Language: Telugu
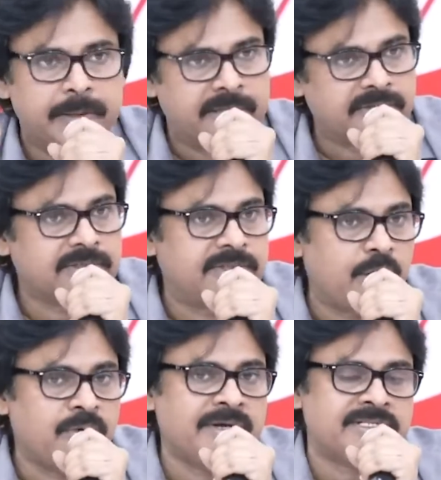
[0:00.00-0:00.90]
ఎంతో
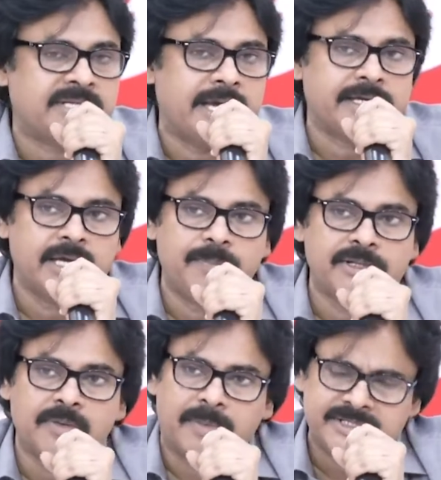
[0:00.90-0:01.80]
దారుణమైన స్థాయికి
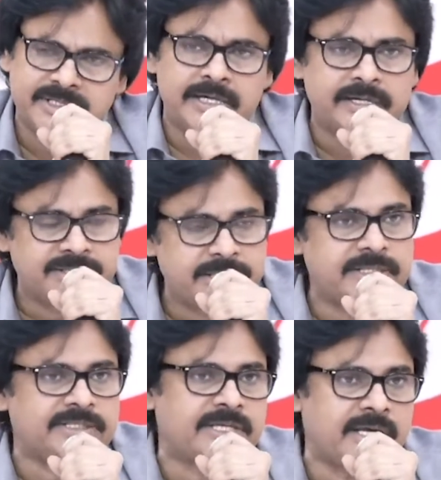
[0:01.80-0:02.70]
వెళ్ళిపోయిందని మద్యాన్ని
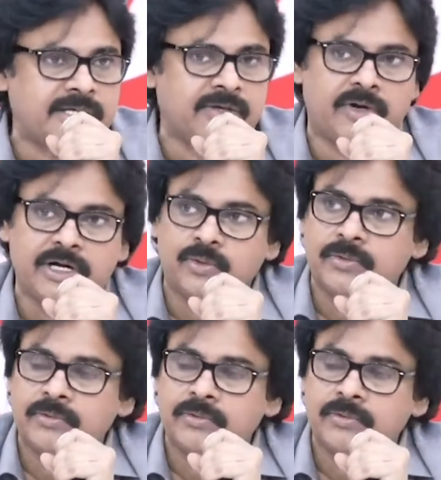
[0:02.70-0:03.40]
నిషేధిస్తా అన్న వాళ్ళు